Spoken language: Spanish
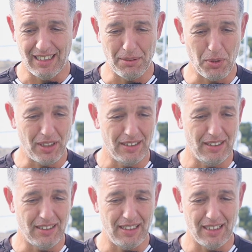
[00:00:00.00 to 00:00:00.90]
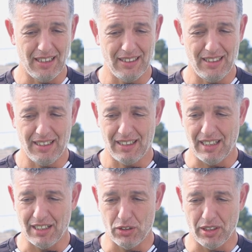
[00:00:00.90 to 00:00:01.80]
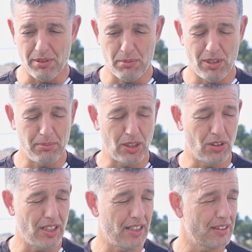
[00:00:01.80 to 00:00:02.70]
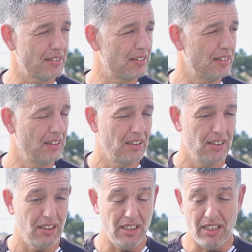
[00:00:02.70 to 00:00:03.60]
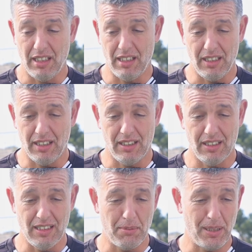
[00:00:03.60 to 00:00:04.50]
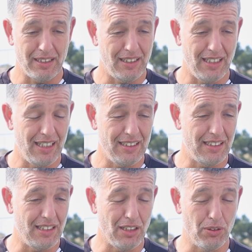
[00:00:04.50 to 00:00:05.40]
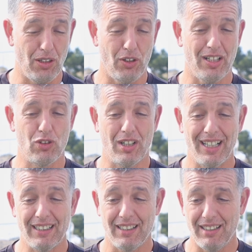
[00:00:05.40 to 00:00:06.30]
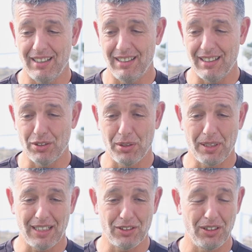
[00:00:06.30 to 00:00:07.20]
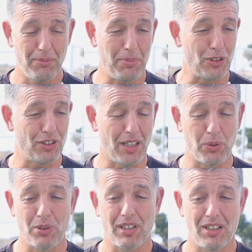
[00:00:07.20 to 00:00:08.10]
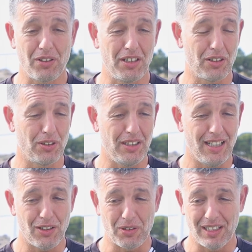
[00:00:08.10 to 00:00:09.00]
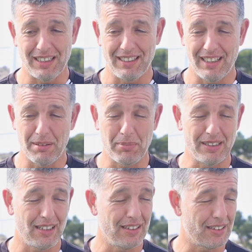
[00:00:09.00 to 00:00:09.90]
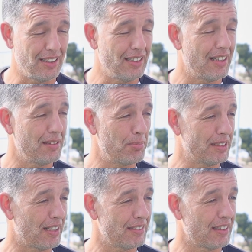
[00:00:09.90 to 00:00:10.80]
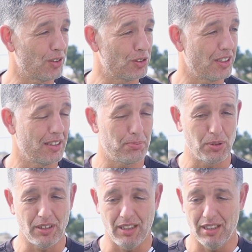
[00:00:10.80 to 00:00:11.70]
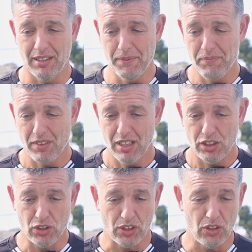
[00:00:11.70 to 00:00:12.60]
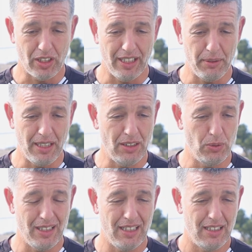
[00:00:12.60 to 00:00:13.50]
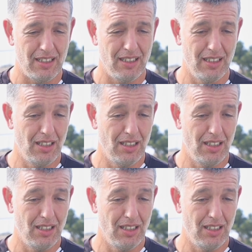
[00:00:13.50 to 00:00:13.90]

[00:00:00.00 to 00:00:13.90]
que tenemos gente inteligente, que creo que vamos a mejorar, y, a partir de ahí ya te digo, ahora con ganas de, irnos de vacaciones, pero seguro que a los cinco días con ganas ya de empezar a entrenar, empezar a hacer cosas, porque yo creo que viene una,